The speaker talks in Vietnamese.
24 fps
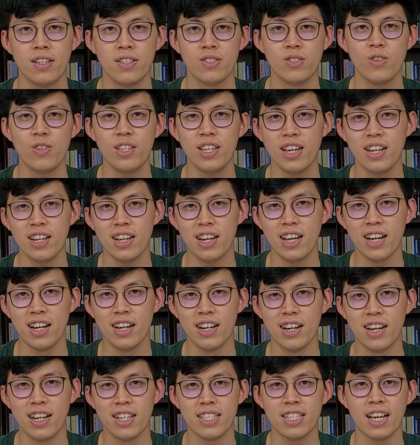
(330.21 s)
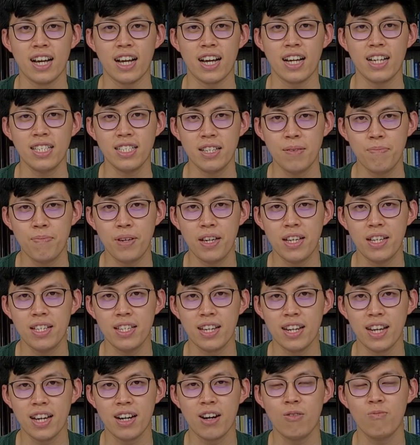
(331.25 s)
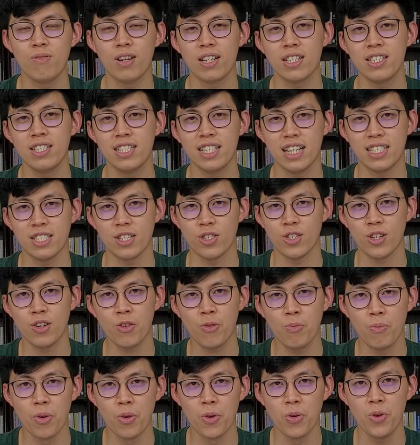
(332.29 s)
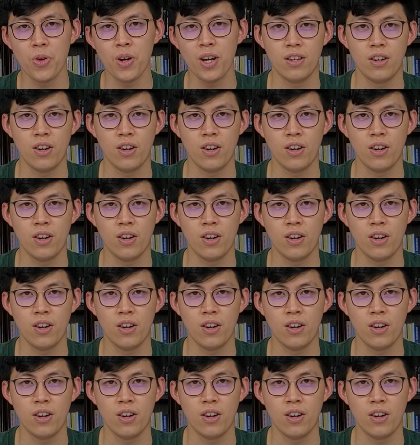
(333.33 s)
Tuy nhiên là ở hệ sạc SCP thì lại không được như nhà sản xuất công bố.